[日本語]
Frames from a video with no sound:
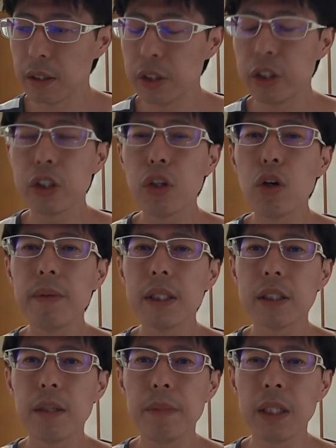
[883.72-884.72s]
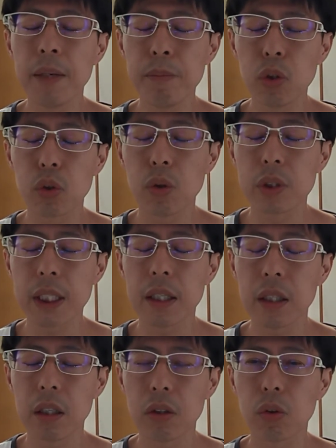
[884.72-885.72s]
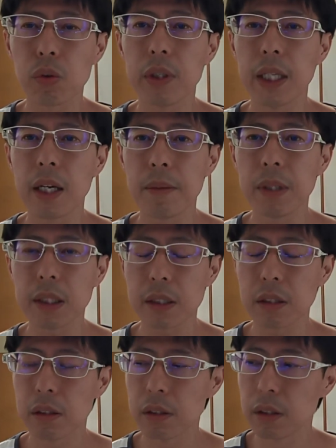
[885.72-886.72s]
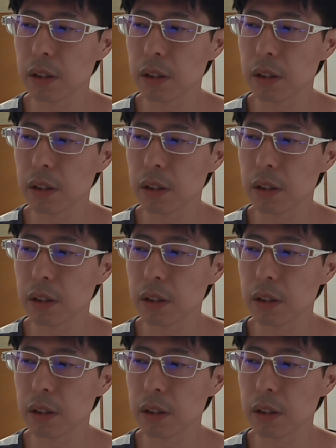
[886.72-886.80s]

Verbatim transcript: 事業別で見ても倒産っていうことになります。